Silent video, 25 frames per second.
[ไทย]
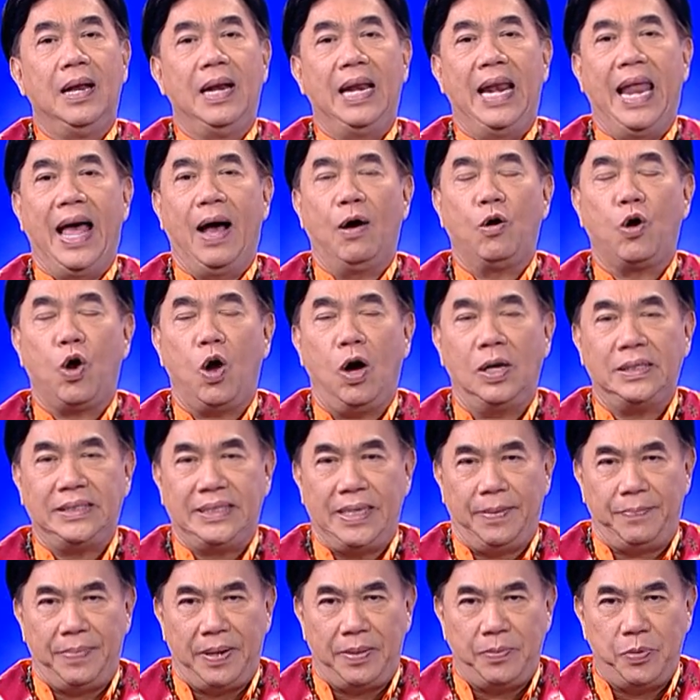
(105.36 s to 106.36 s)
แล้วก็
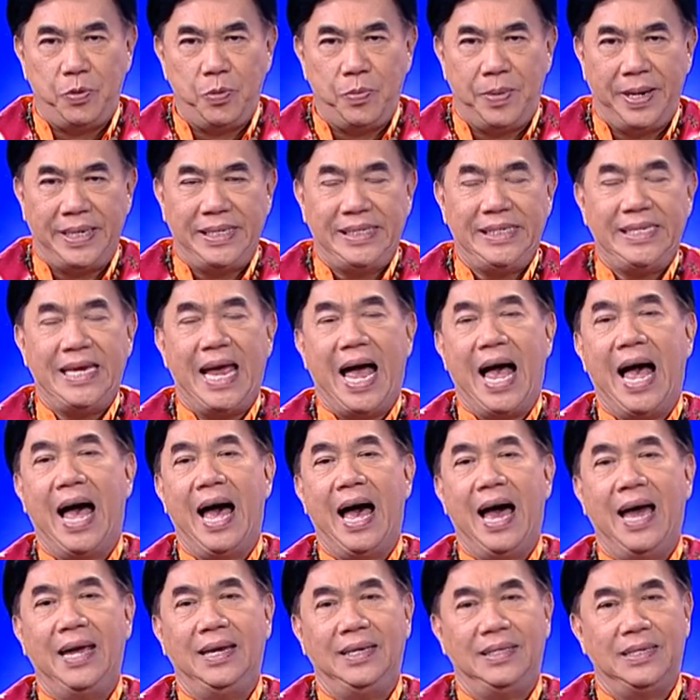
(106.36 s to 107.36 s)
จะเป็นผู้บรรยา
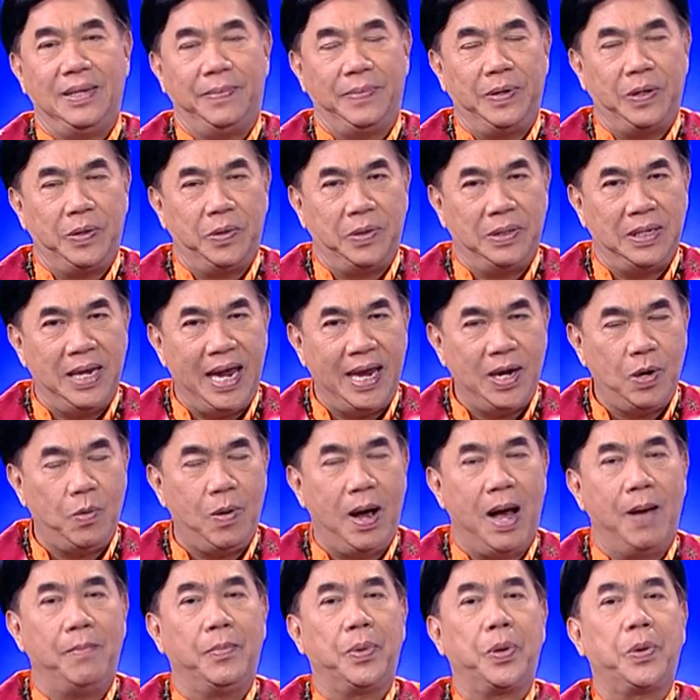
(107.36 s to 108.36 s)
ยจะเป็นคนให้ค
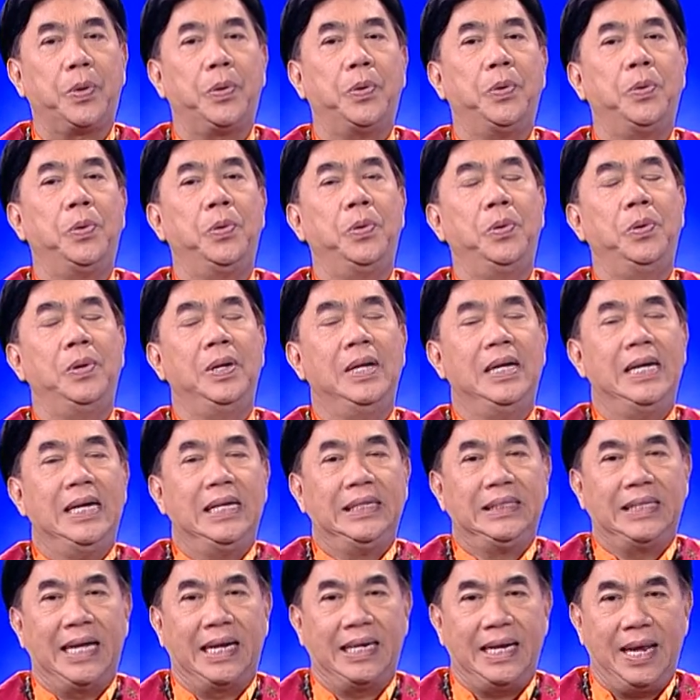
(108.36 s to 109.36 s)
วามรู้
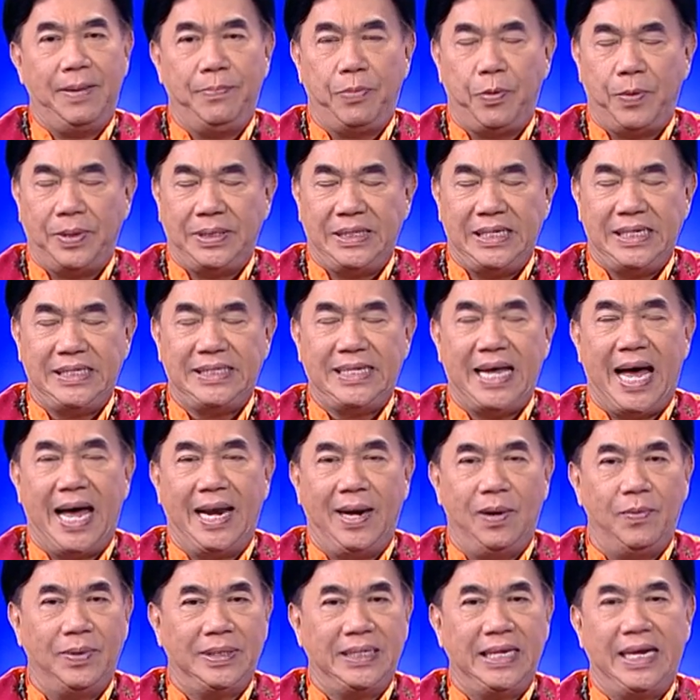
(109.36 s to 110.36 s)
ทางด้านประวัติศาสตร์
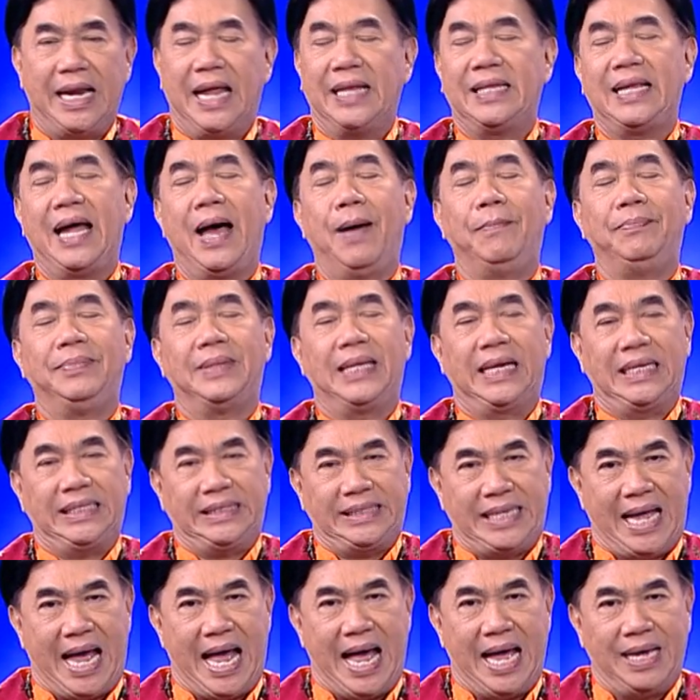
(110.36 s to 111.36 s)
และวัฒนธรรม
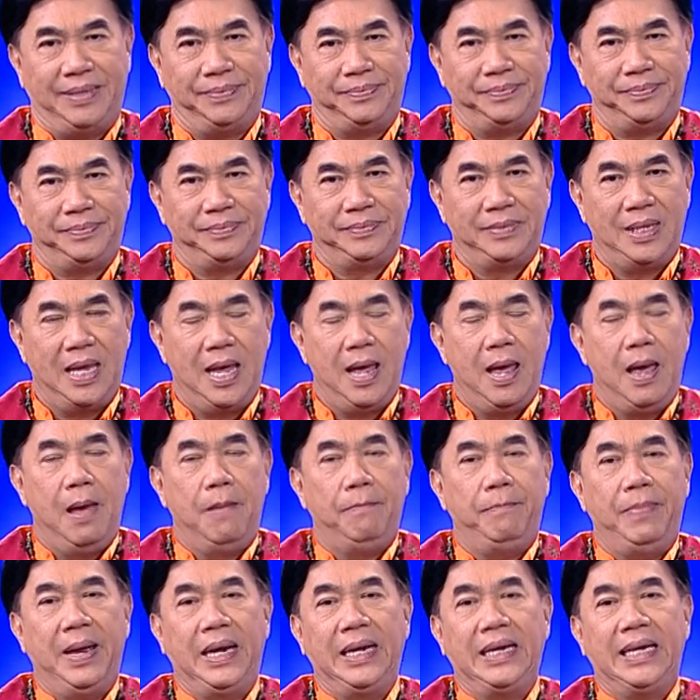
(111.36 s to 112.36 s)
ต่า
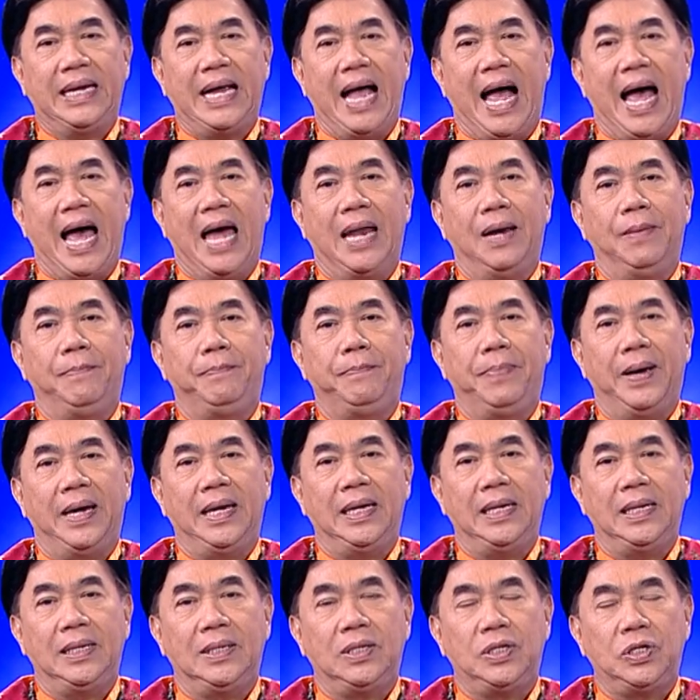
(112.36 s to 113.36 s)
งๆ เป็นการไป
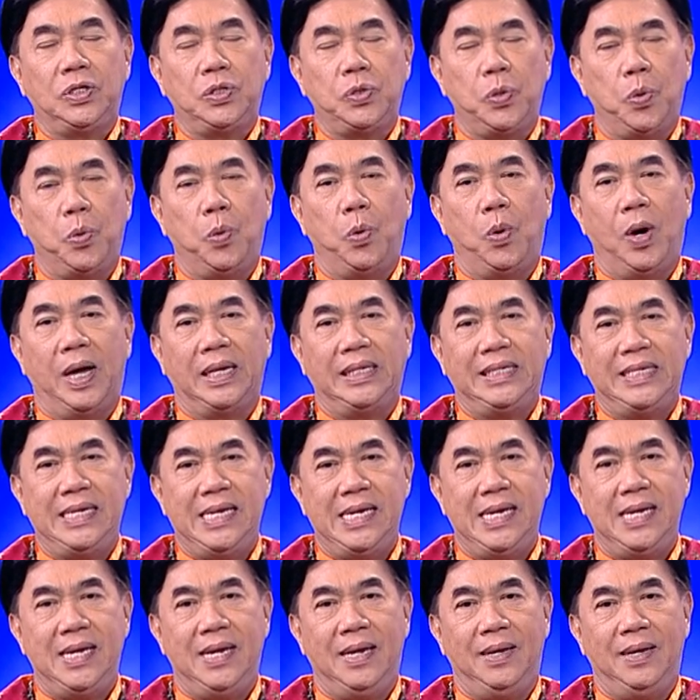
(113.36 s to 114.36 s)
ทัวร์ที่